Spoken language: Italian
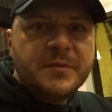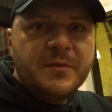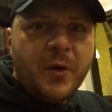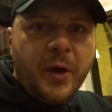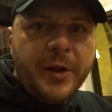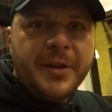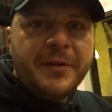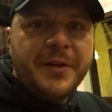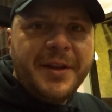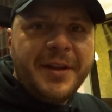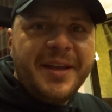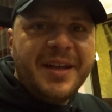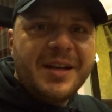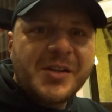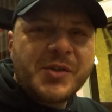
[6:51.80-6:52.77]
Volete
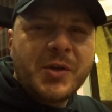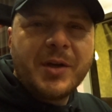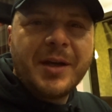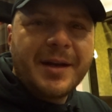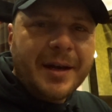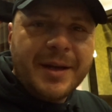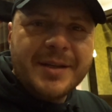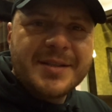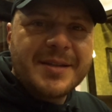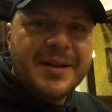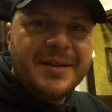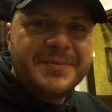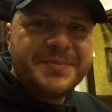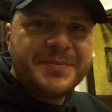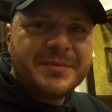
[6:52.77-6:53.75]
vedere ciò che
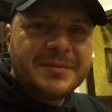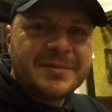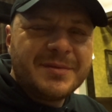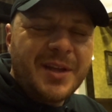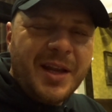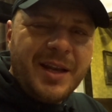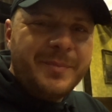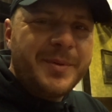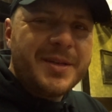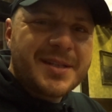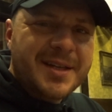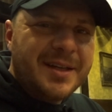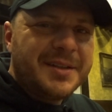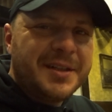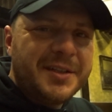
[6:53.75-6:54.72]
resta della
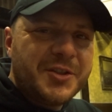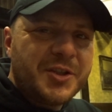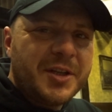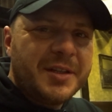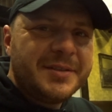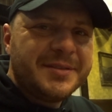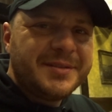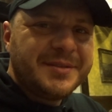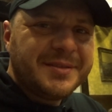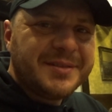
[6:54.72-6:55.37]
pescatrice?